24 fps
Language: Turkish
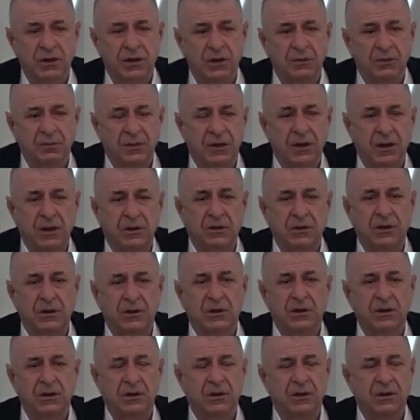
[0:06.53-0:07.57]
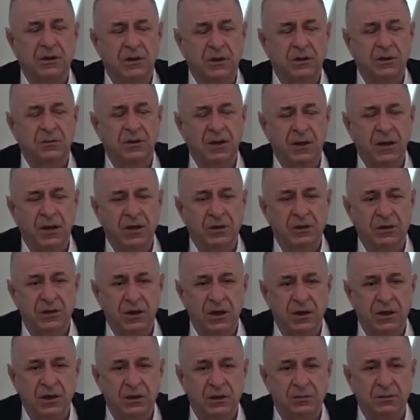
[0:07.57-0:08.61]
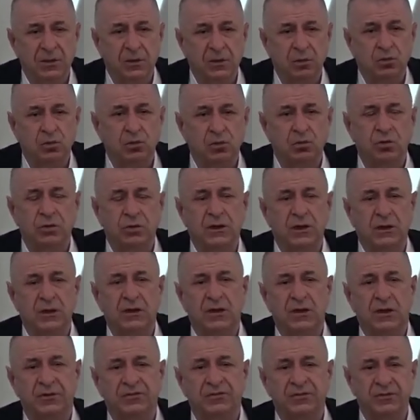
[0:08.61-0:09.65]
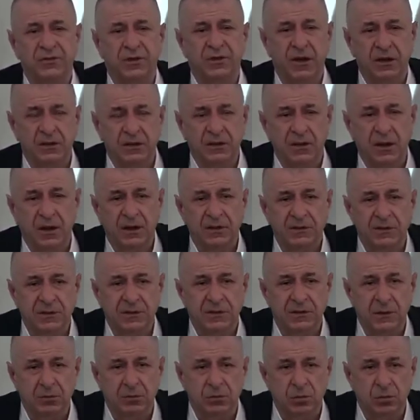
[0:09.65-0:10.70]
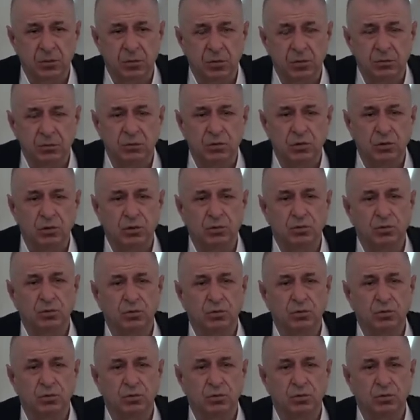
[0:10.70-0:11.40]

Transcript: 20 yaşlı 20 yaşlarda bir Suriyeli tarafından tacizde bulunmuş.